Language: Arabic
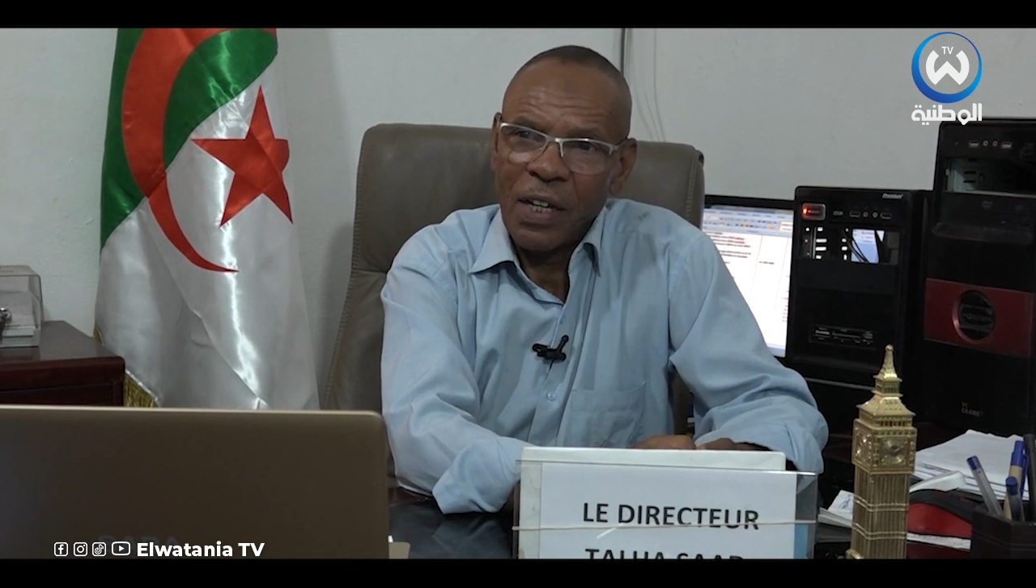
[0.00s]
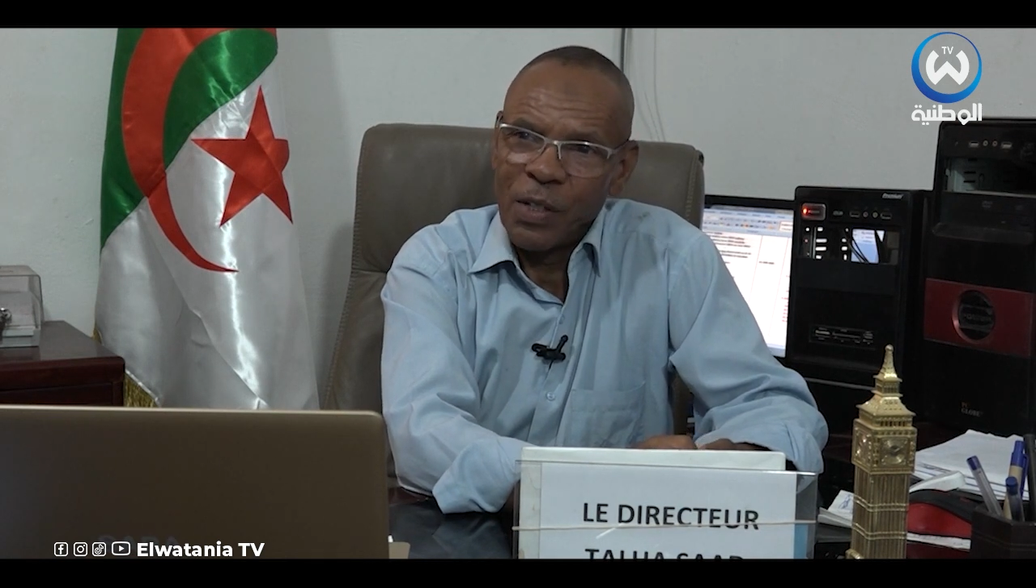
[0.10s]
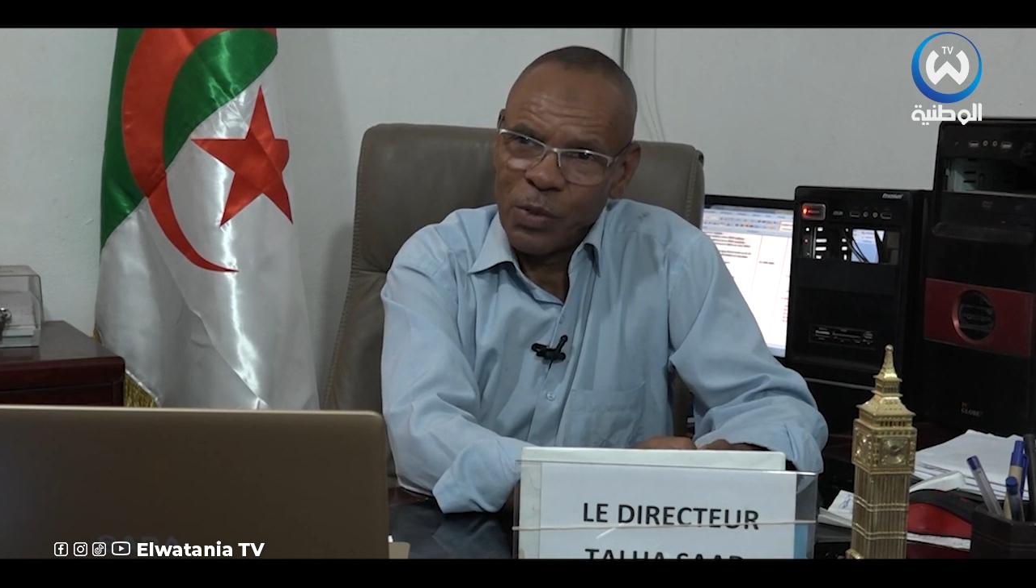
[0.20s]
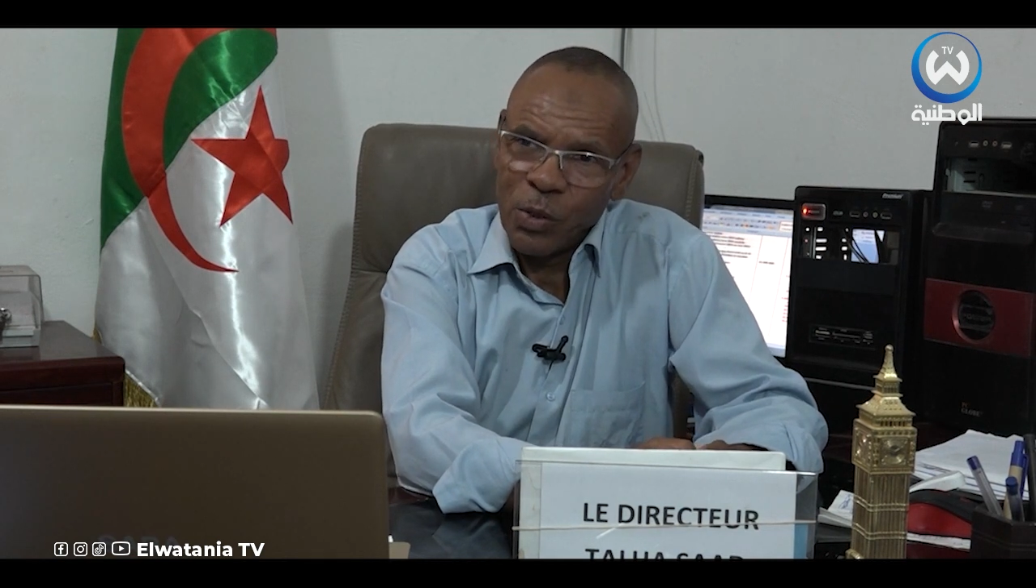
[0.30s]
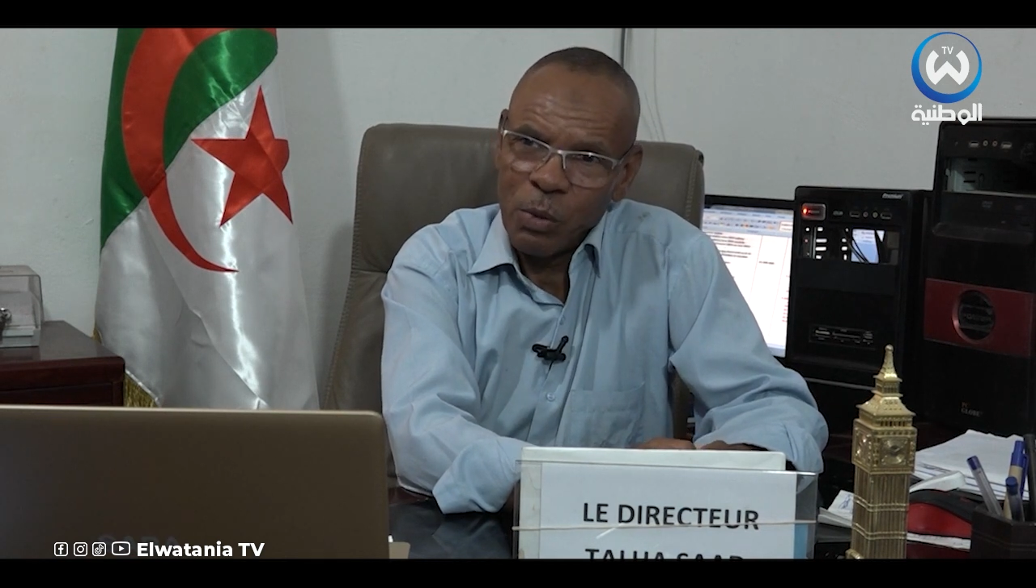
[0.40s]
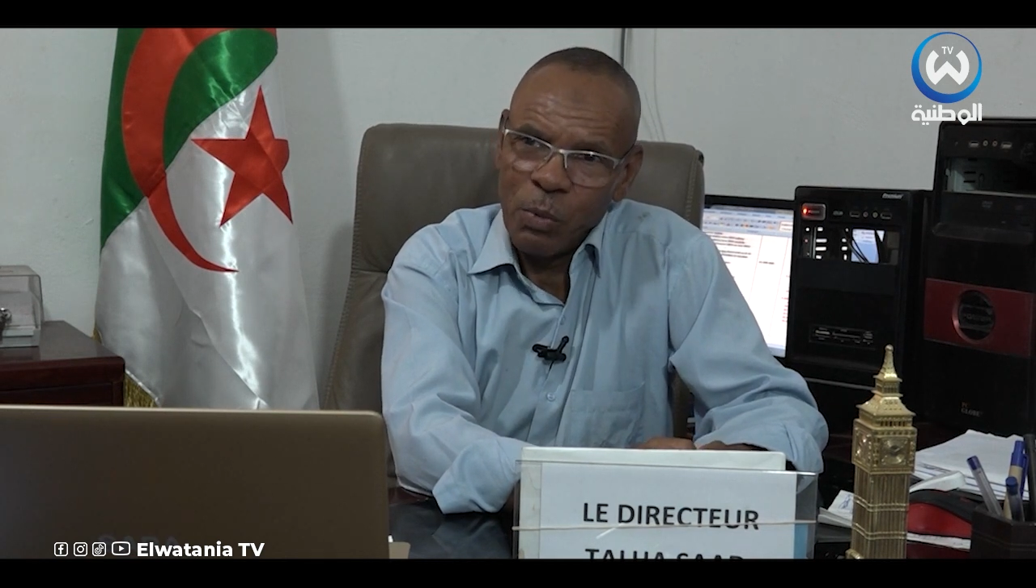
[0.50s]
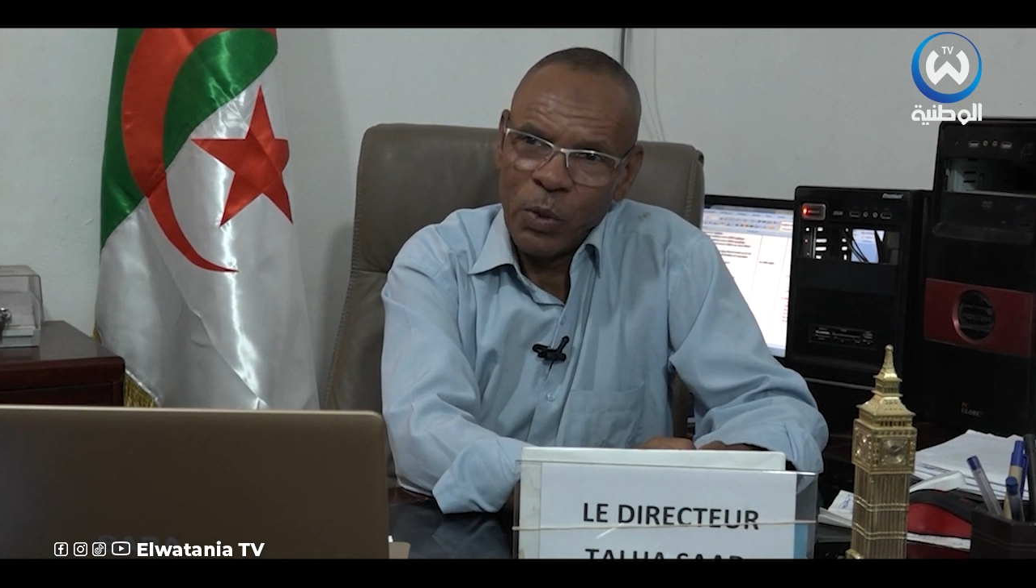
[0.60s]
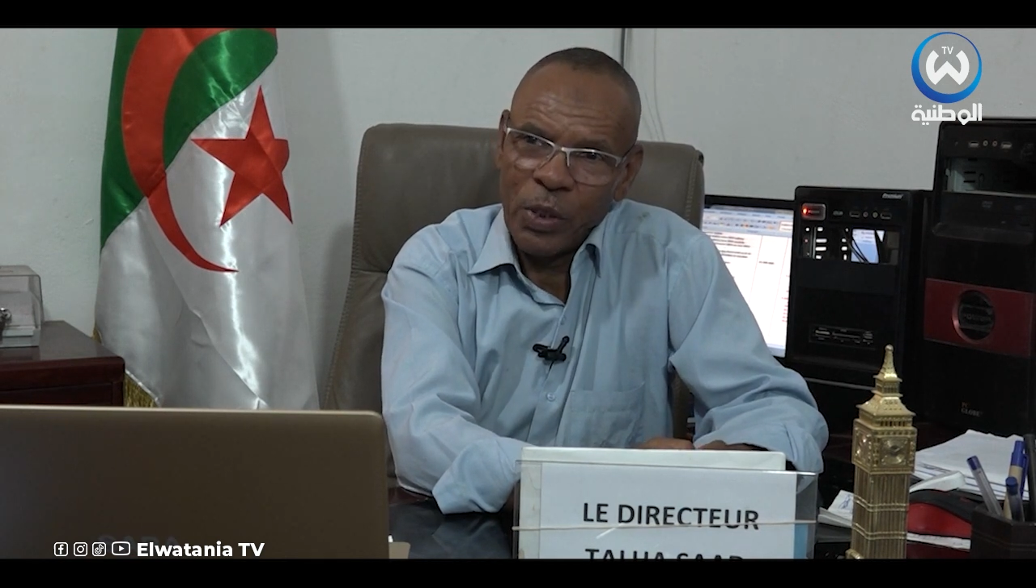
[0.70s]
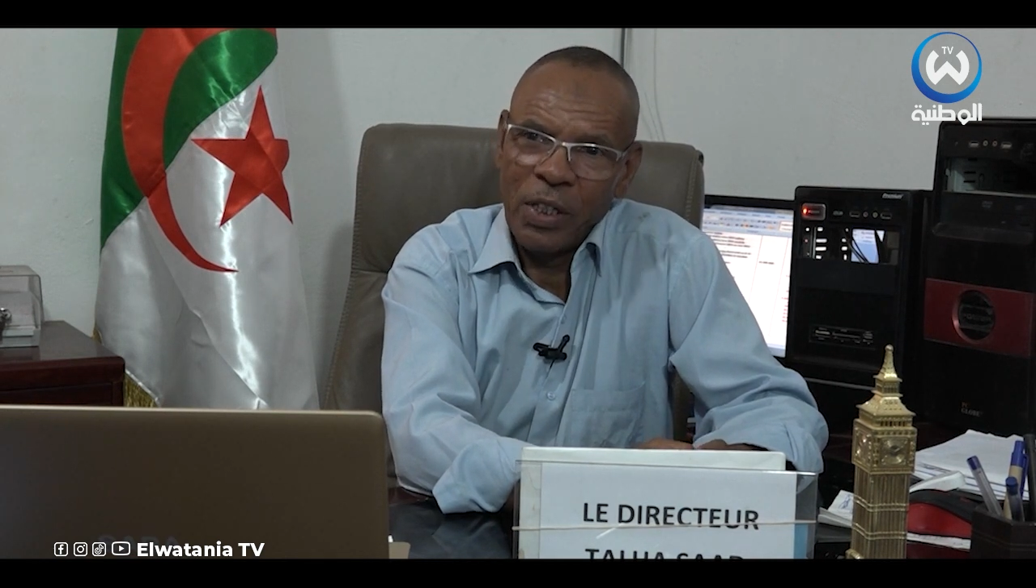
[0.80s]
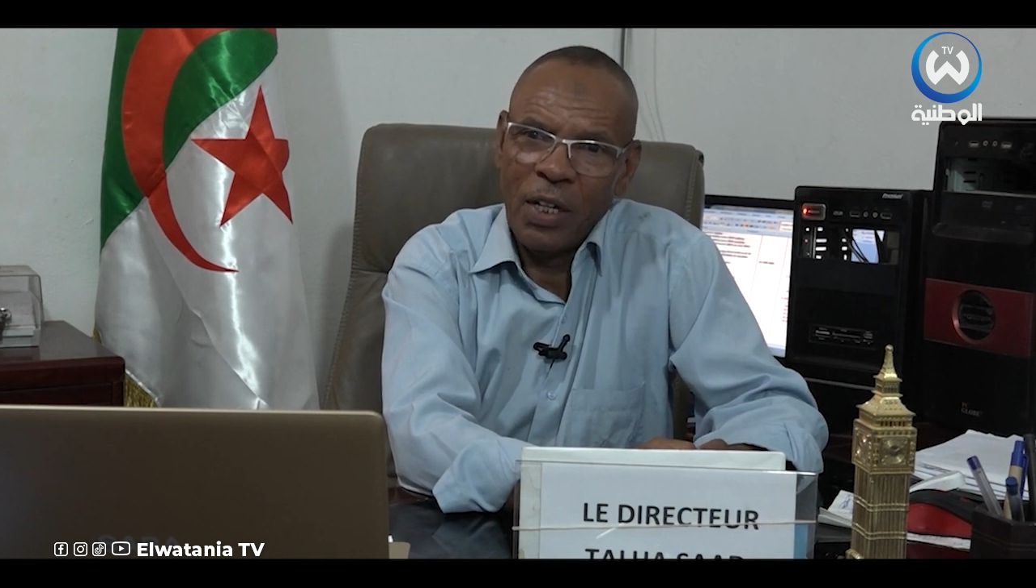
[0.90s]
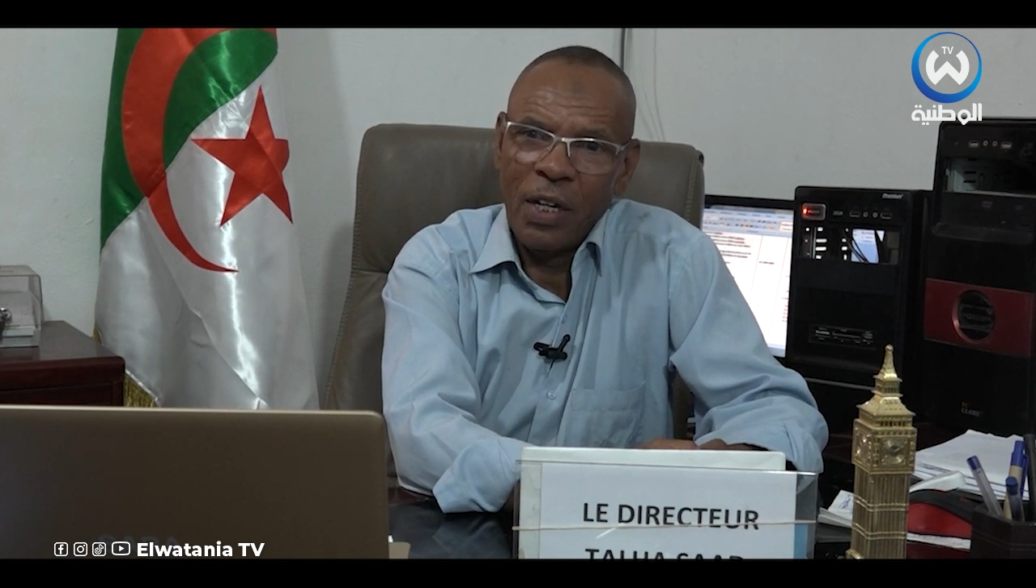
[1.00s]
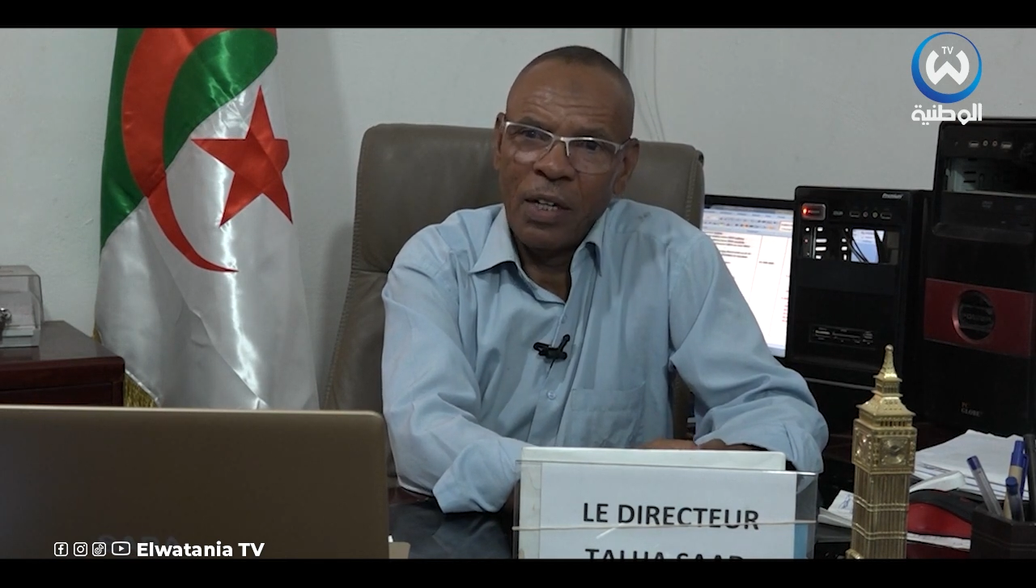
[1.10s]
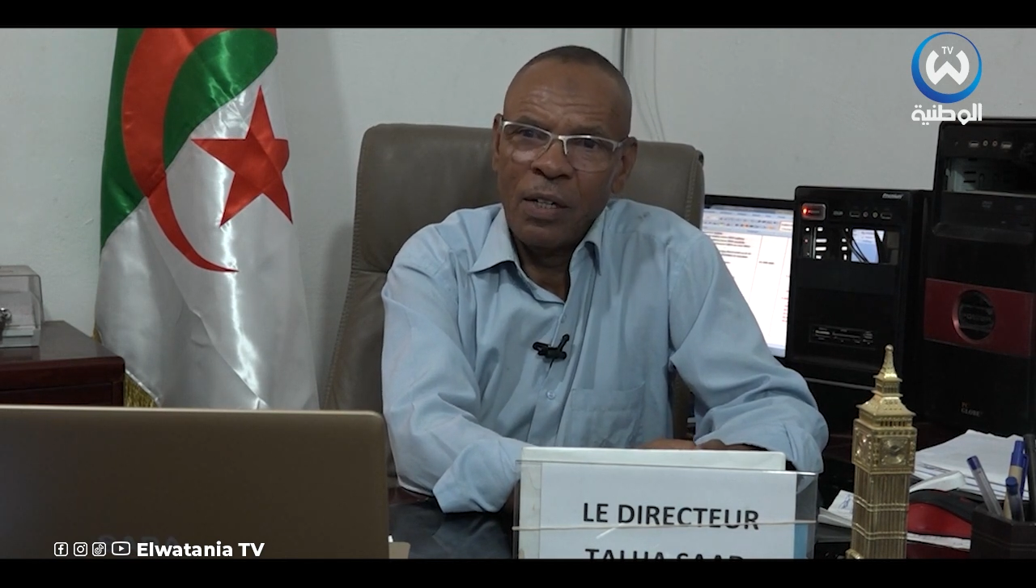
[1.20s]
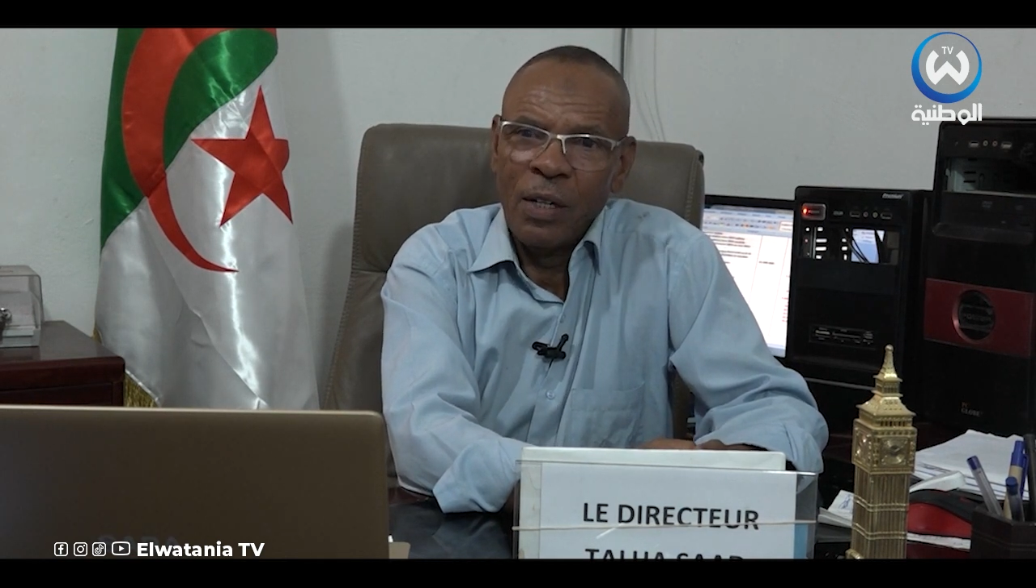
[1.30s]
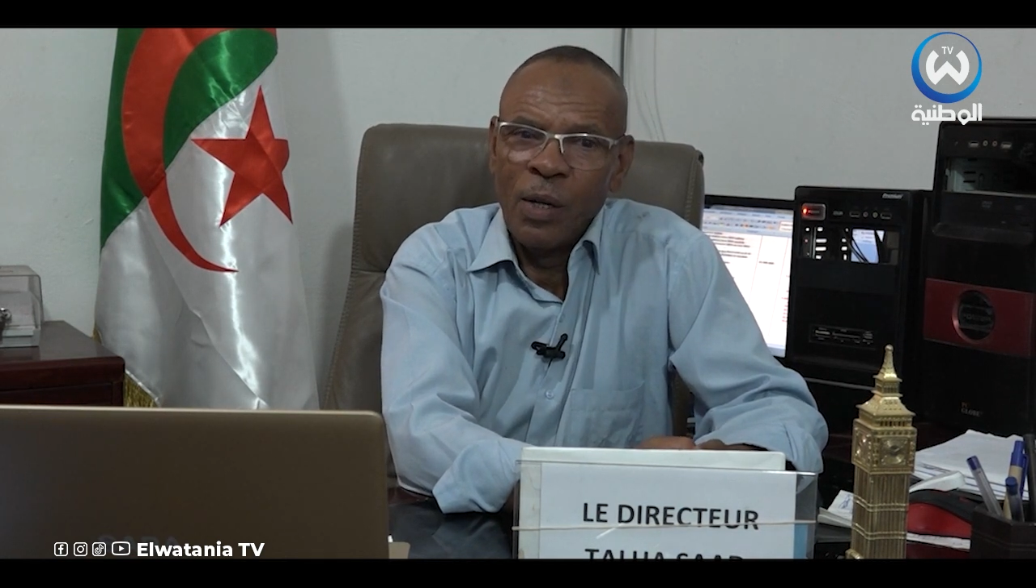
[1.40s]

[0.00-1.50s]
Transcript: رئيس الجمهوريه